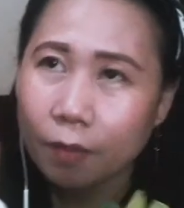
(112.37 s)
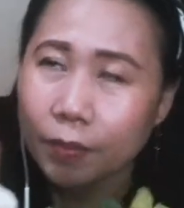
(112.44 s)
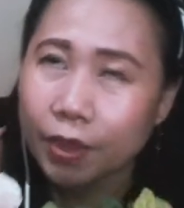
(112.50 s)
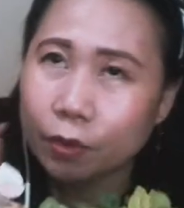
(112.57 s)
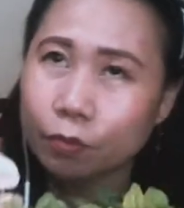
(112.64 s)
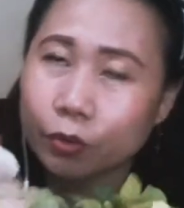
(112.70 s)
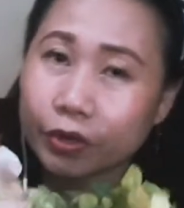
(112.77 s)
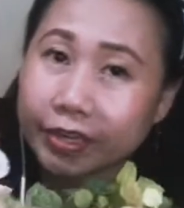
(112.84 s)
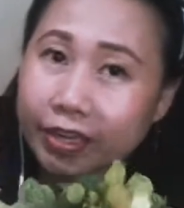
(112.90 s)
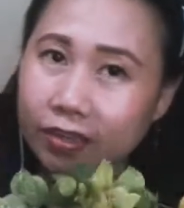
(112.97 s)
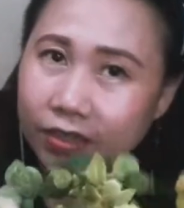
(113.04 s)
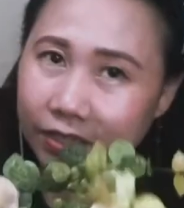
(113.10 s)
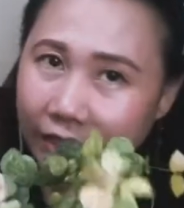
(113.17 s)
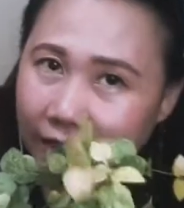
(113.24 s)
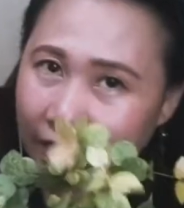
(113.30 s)
Pero morning
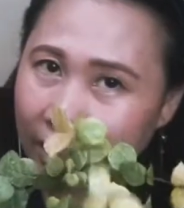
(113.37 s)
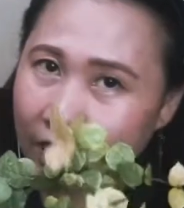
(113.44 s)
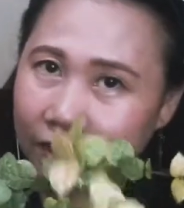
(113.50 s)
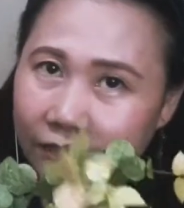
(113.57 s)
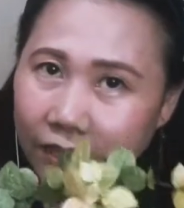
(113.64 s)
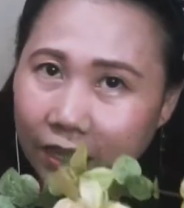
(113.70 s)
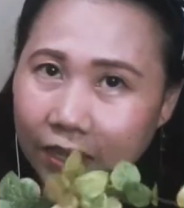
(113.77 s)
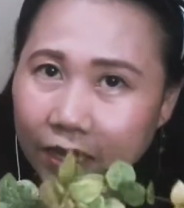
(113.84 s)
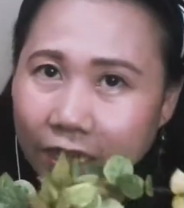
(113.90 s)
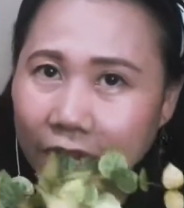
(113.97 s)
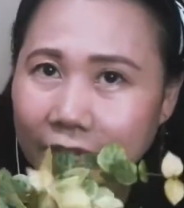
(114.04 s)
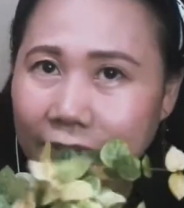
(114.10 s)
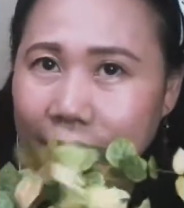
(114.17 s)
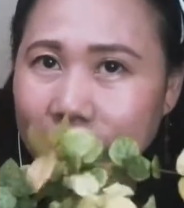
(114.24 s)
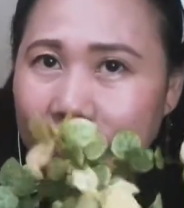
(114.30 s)
sun lang ang
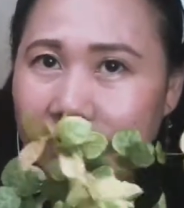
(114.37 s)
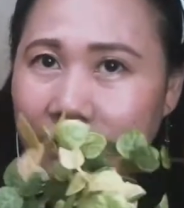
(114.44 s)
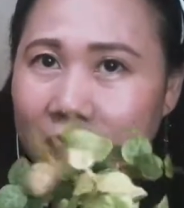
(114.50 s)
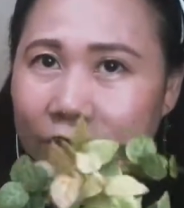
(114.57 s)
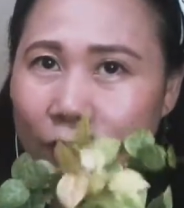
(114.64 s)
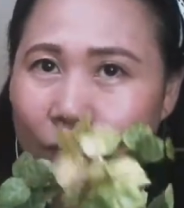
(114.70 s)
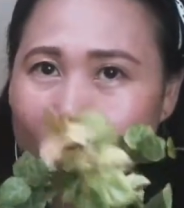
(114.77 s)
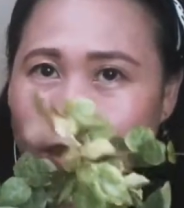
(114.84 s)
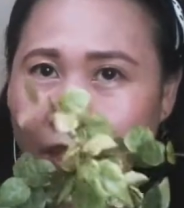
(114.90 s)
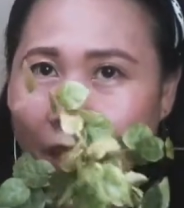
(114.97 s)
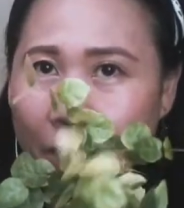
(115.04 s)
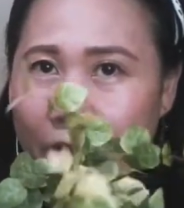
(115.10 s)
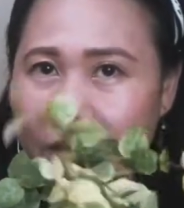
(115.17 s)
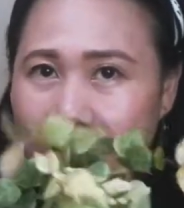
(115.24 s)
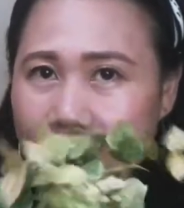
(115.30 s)
ano, ang
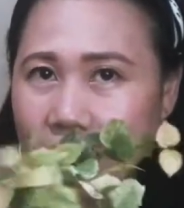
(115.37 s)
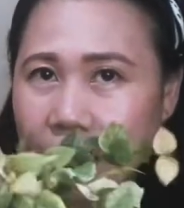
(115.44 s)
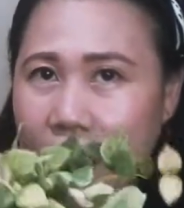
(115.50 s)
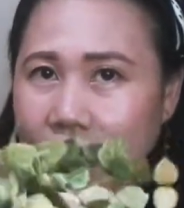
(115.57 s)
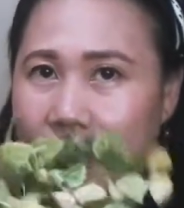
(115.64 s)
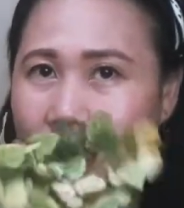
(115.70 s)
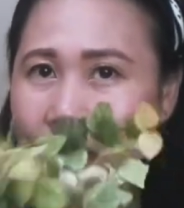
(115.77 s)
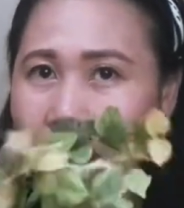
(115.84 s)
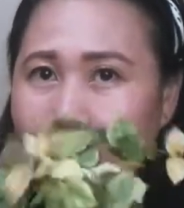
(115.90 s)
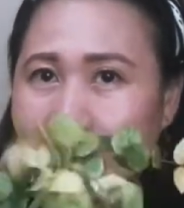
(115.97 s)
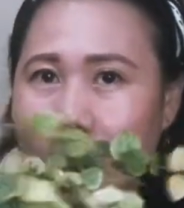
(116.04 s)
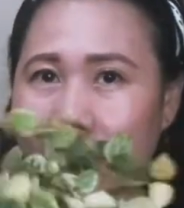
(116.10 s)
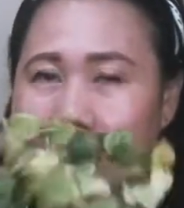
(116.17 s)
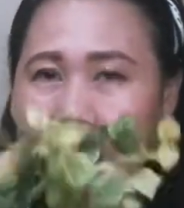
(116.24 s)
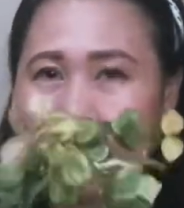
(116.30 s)
tumatama sa
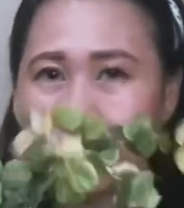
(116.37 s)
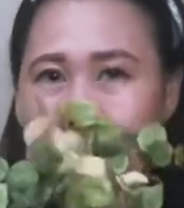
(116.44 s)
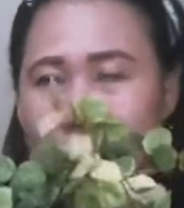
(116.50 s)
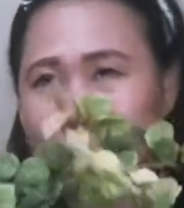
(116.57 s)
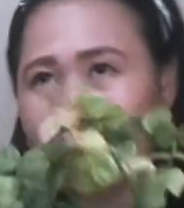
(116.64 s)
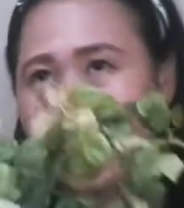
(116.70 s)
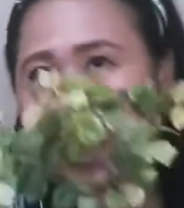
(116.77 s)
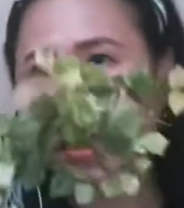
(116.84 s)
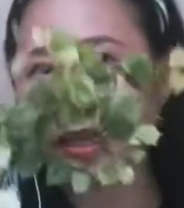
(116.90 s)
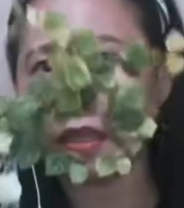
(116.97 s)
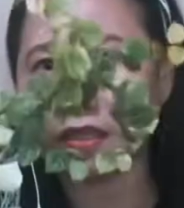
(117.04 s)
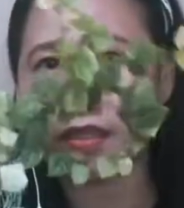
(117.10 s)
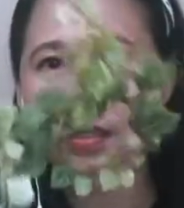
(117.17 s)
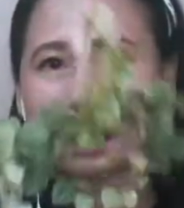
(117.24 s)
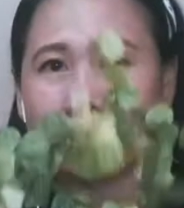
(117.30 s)
sa
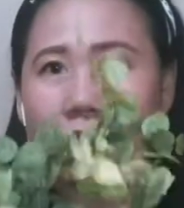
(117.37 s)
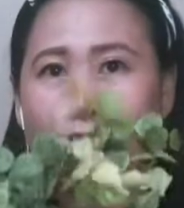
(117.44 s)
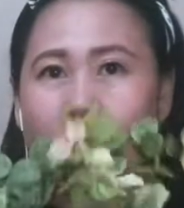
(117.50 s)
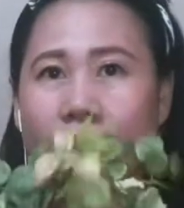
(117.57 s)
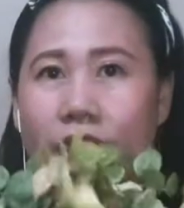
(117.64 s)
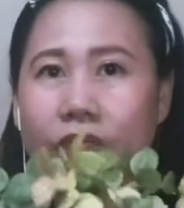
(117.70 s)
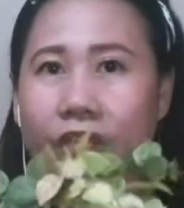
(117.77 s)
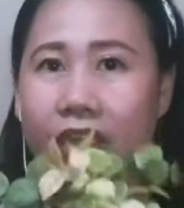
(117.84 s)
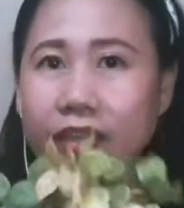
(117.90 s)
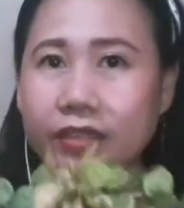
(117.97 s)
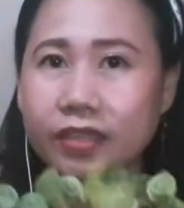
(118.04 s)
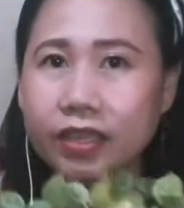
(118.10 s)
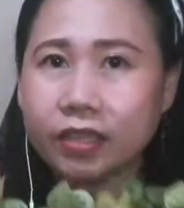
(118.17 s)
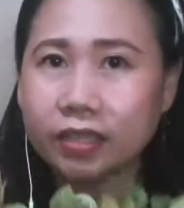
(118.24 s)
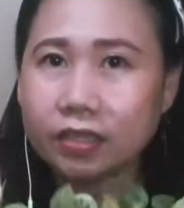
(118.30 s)
east
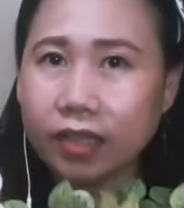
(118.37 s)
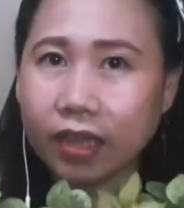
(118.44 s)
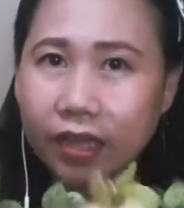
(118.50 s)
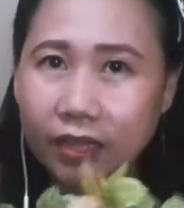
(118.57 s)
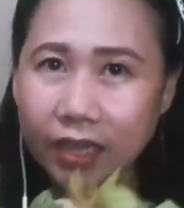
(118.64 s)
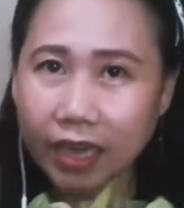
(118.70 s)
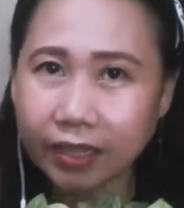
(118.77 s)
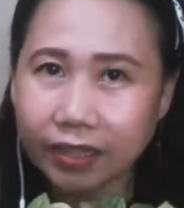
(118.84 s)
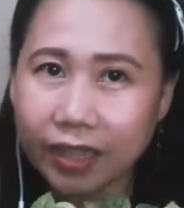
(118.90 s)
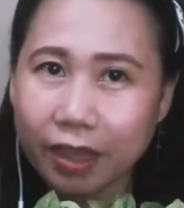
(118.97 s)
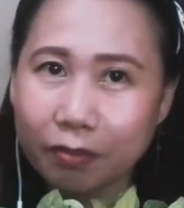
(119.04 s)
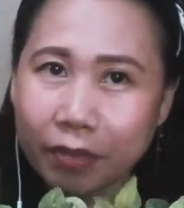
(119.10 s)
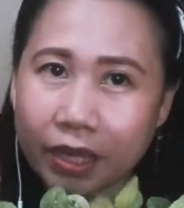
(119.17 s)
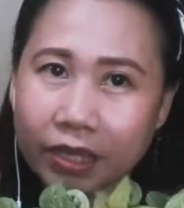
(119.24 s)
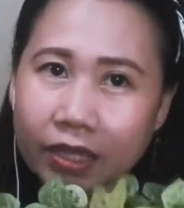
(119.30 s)
facing na gate
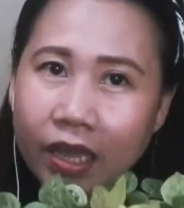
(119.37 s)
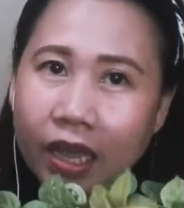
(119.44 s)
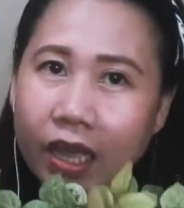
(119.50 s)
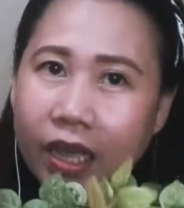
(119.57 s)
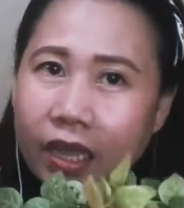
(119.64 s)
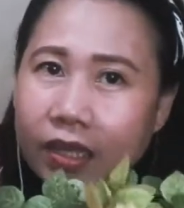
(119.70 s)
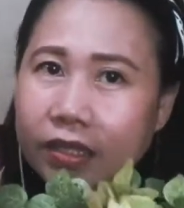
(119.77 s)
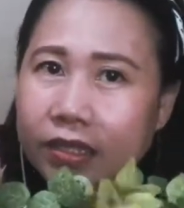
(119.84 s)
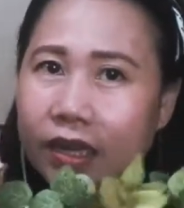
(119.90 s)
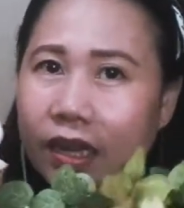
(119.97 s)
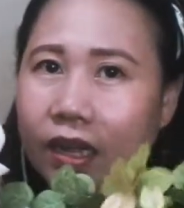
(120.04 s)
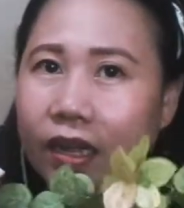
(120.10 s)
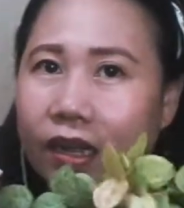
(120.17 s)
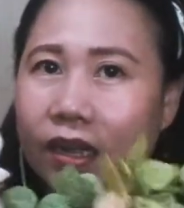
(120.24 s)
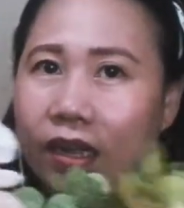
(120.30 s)
namin.
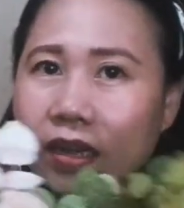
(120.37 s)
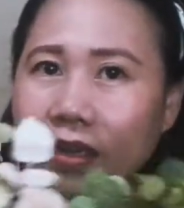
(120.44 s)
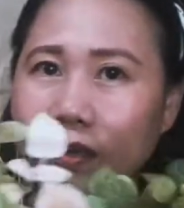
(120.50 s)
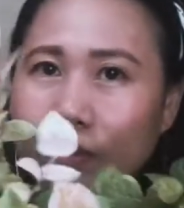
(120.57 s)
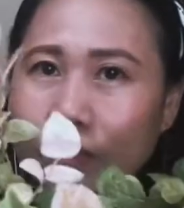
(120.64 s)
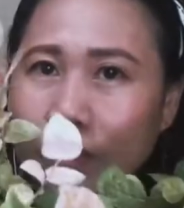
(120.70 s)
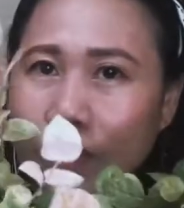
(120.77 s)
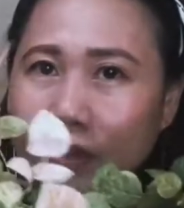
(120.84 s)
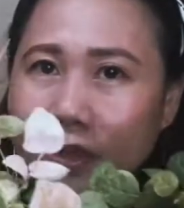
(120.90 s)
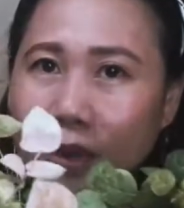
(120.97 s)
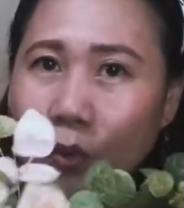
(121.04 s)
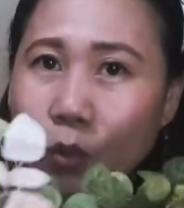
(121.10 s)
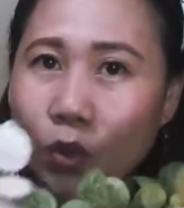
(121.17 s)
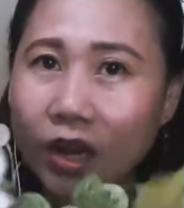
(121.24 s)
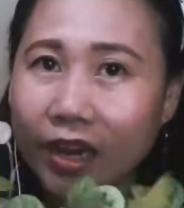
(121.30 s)
Tsaka ano,
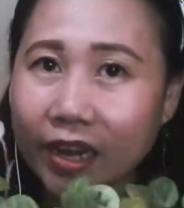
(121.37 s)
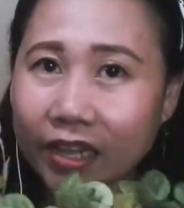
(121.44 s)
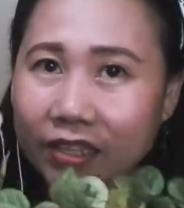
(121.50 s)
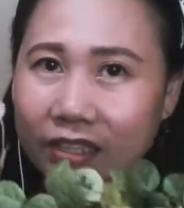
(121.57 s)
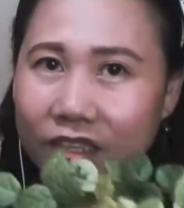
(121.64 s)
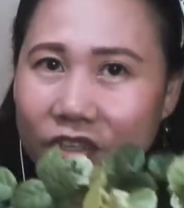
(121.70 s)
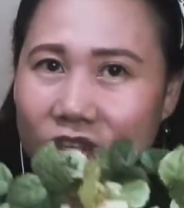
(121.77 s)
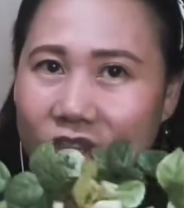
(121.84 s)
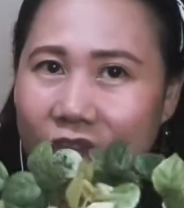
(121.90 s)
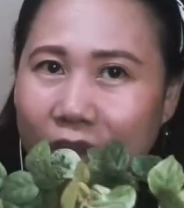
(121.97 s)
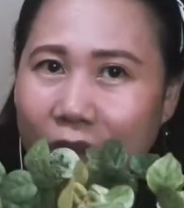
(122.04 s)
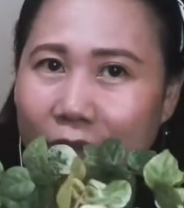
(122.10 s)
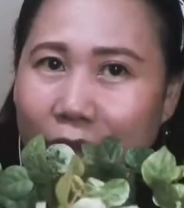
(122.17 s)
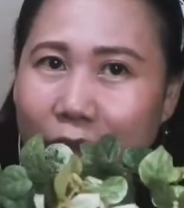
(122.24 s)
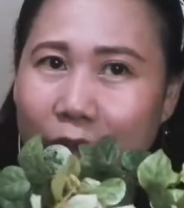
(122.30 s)
nauulanan din
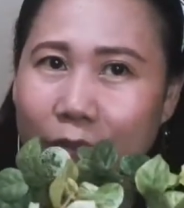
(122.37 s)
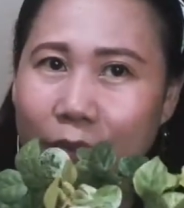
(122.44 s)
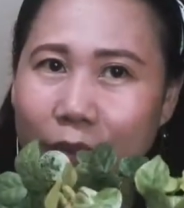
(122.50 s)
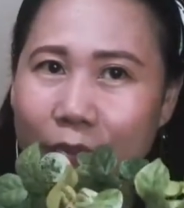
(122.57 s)
siya. Pero